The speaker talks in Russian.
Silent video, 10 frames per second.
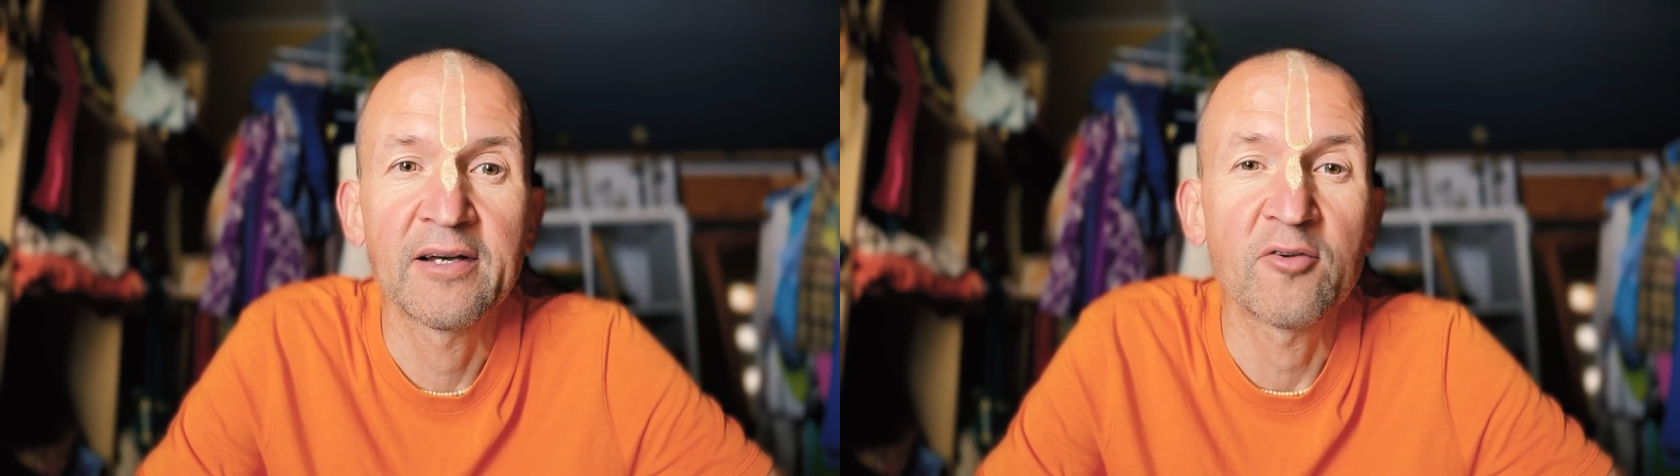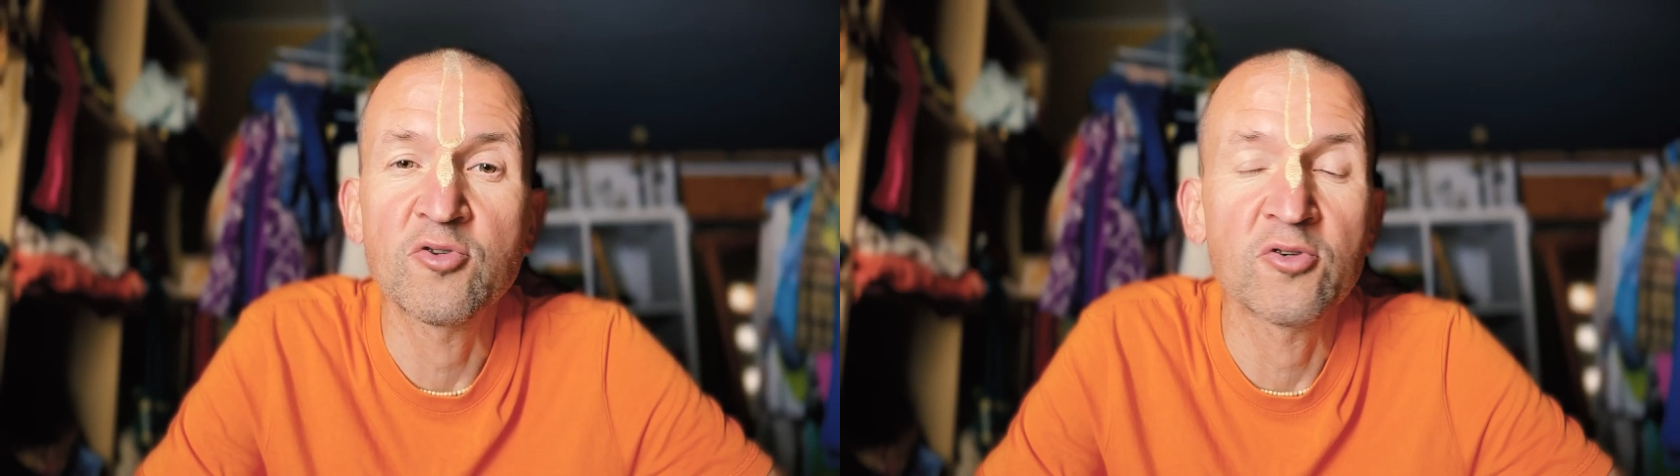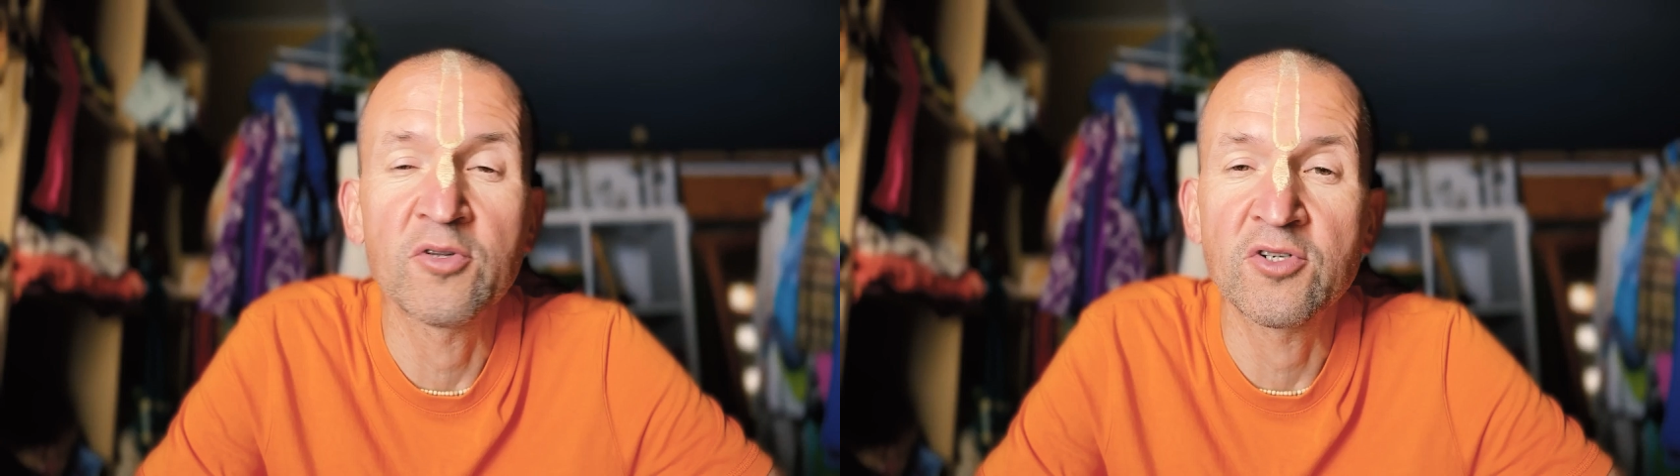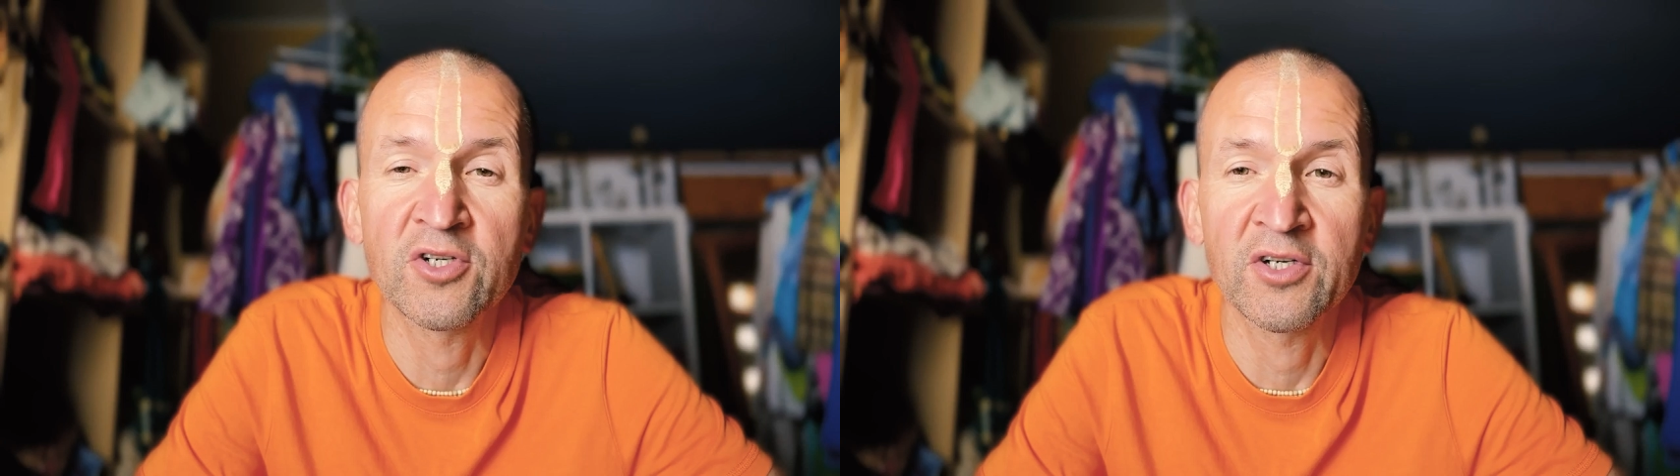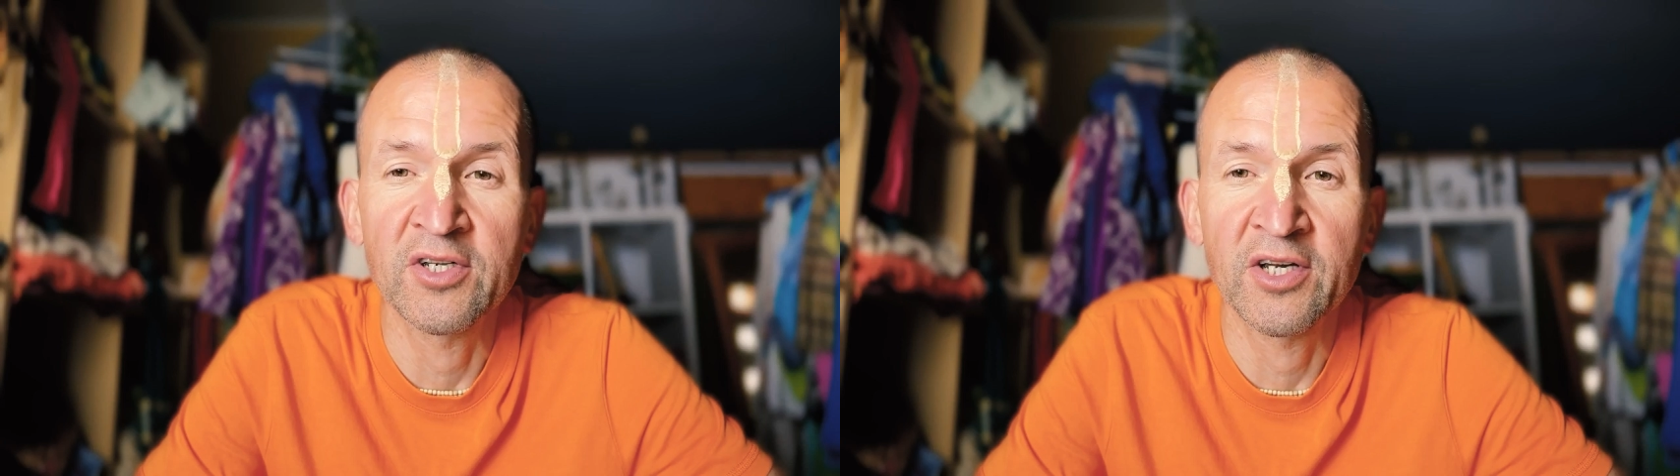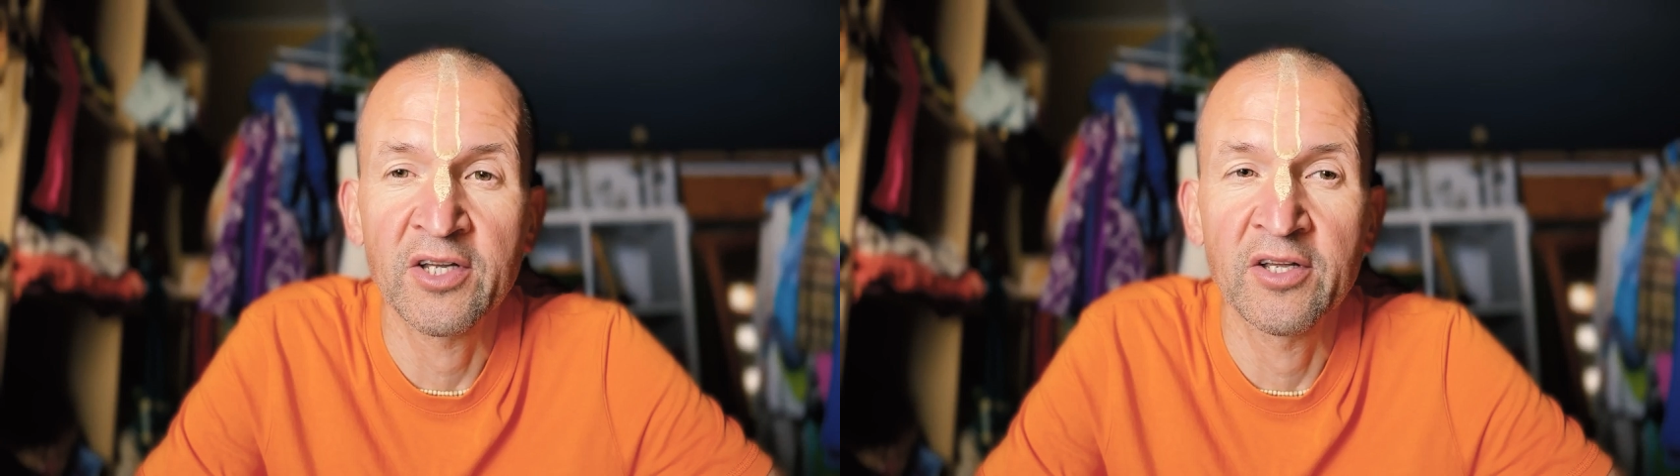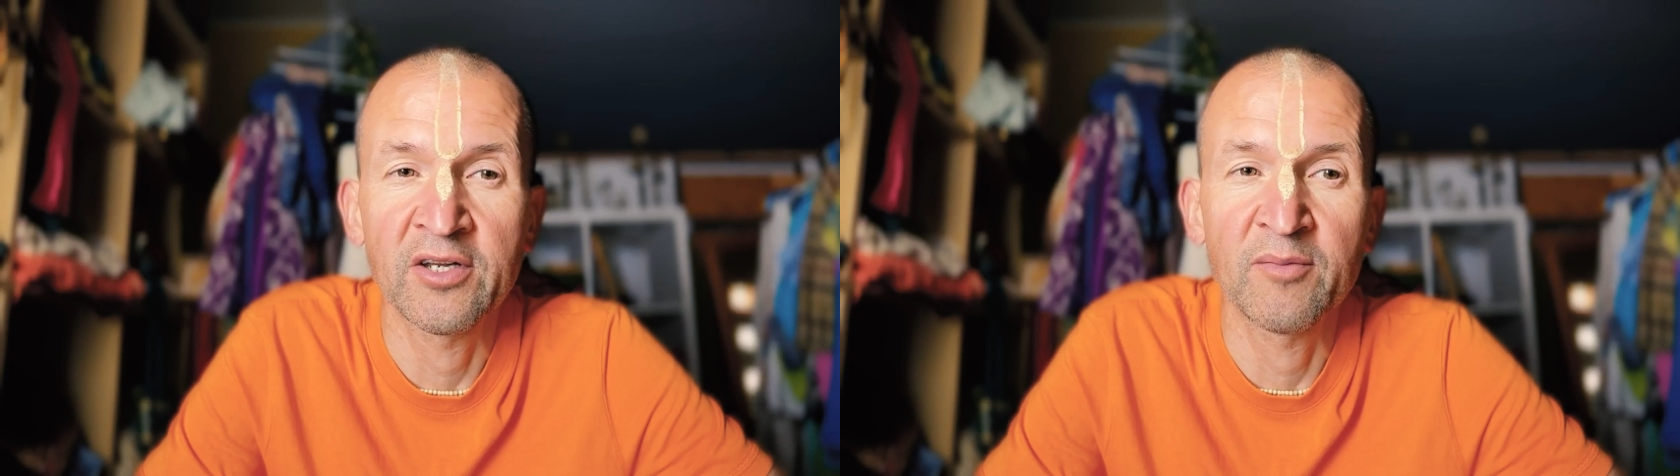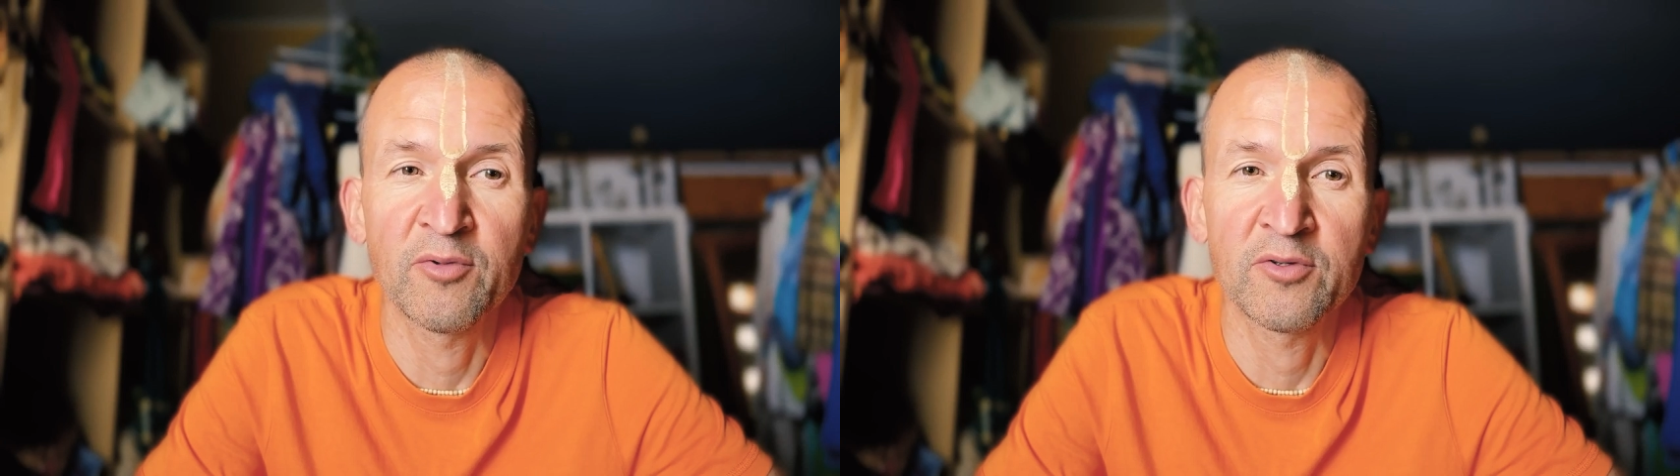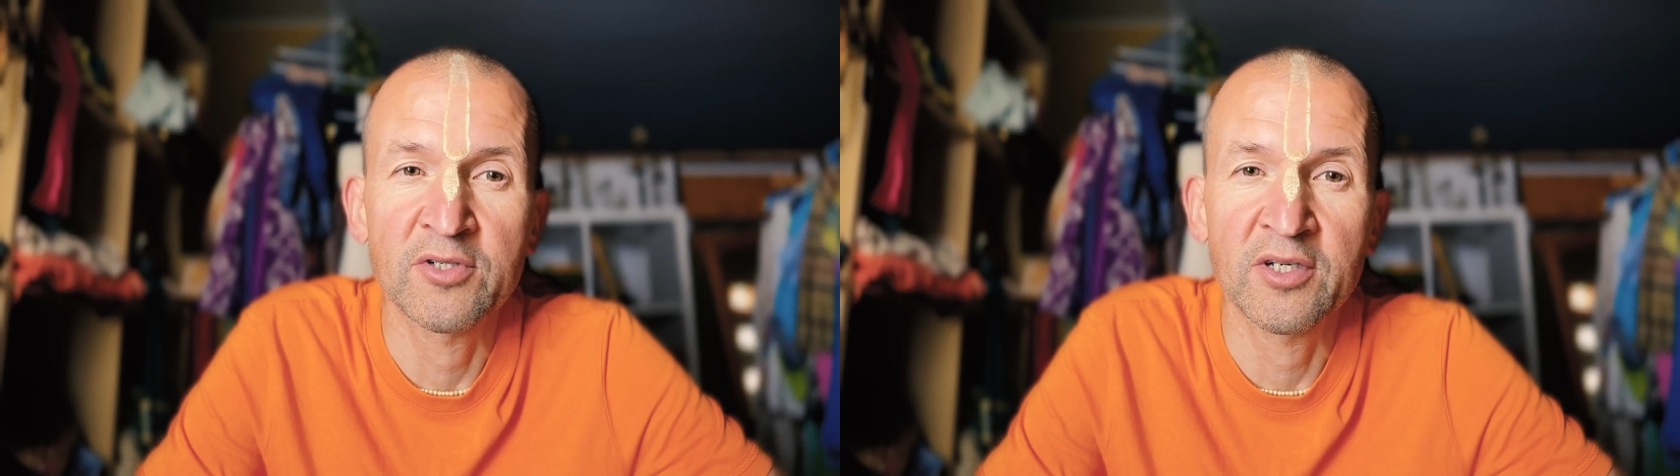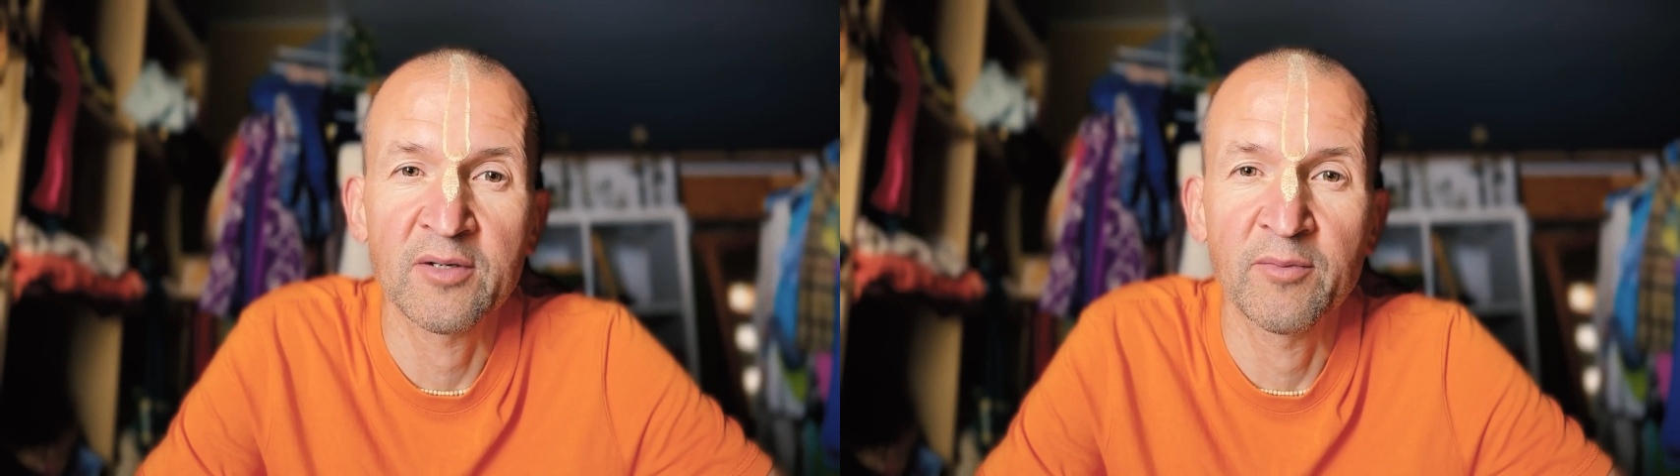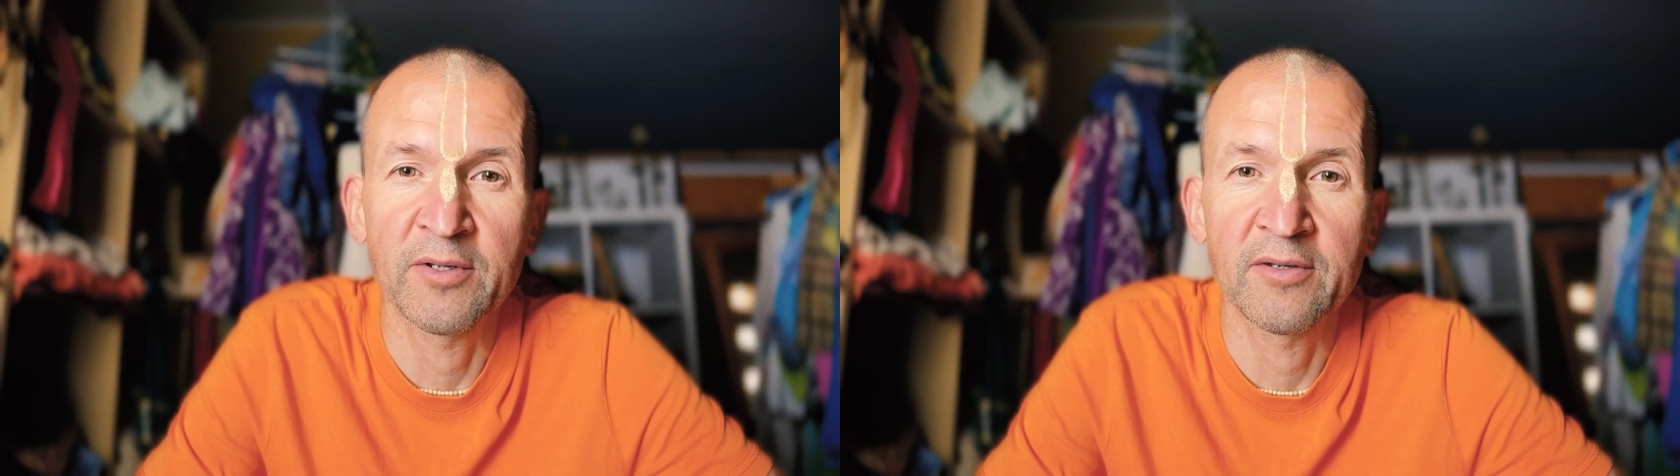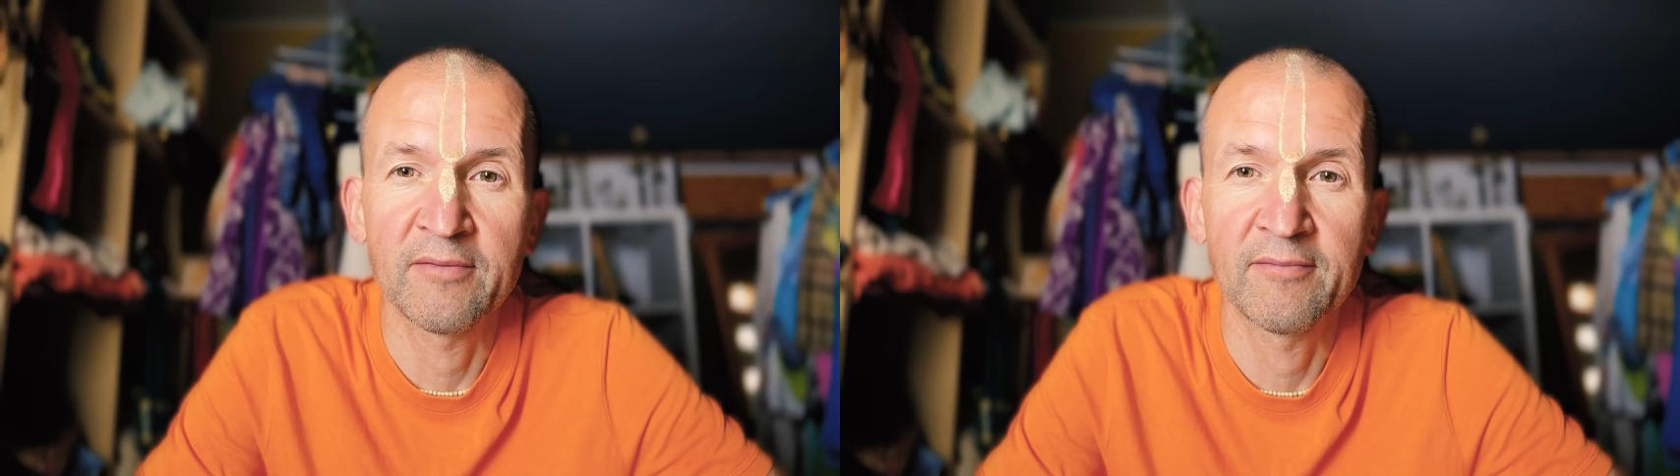Ученый человек никогда не будет скорбить.